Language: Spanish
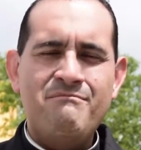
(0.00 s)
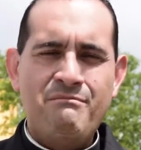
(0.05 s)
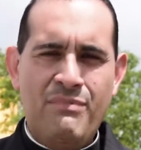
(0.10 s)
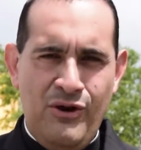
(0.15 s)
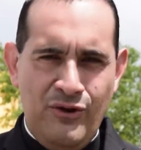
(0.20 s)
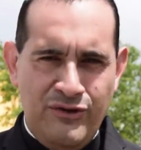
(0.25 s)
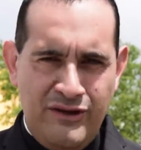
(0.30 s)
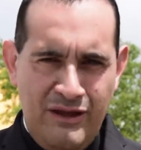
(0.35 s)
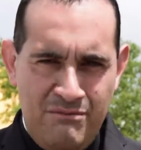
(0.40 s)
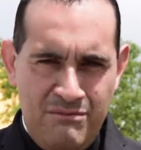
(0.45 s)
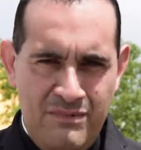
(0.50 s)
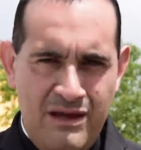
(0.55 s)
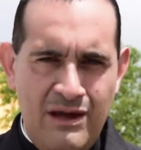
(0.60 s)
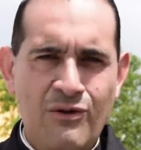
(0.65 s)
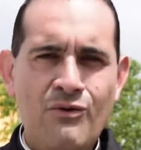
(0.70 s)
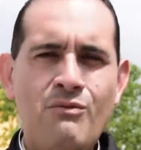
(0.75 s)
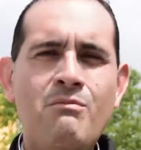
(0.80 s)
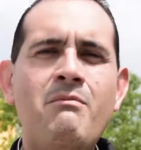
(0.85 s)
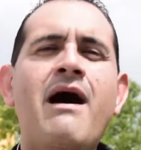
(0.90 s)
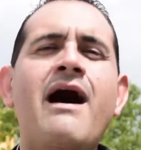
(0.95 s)
pero
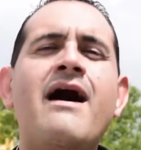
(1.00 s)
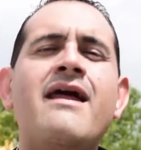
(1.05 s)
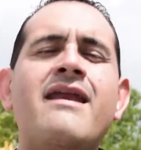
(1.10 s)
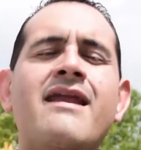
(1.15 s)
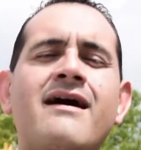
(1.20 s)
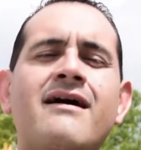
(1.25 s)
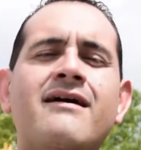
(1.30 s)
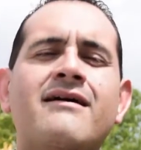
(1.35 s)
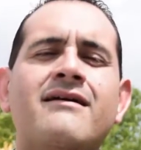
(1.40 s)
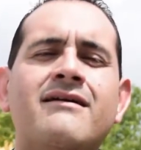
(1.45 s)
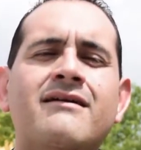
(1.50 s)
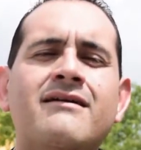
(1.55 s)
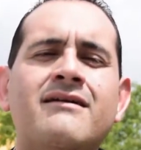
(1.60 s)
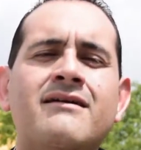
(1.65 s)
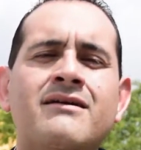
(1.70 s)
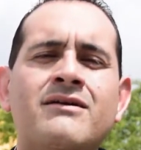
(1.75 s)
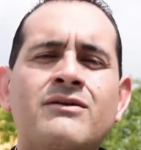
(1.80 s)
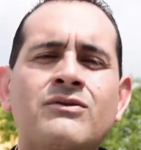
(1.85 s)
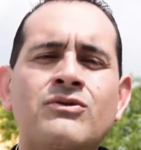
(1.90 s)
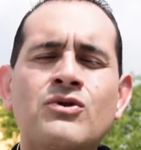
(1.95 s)
también humana,
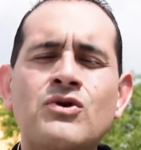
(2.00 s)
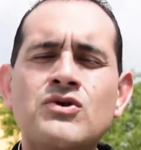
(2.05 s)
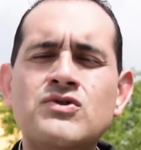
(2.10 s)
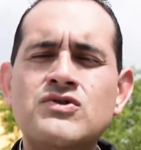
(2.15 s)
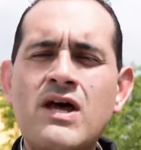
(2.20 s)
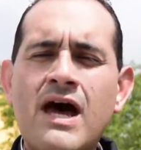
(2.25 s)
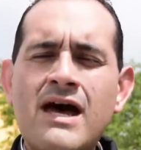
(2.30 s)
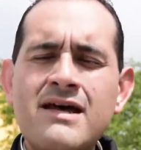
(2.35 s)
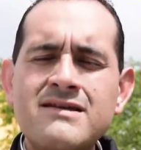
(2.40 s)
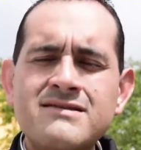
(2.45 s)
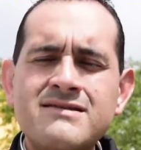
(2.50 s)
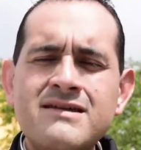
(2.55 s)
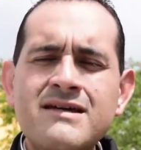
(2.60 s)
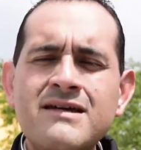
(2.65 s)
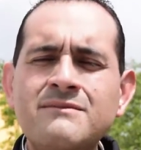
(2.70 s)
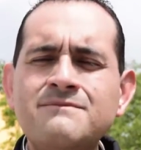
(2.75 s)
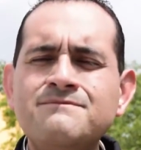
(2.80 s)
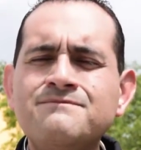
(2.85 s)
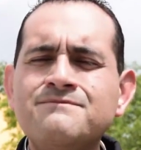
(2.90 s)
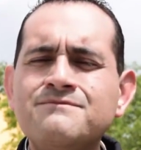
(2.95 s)
nos hace,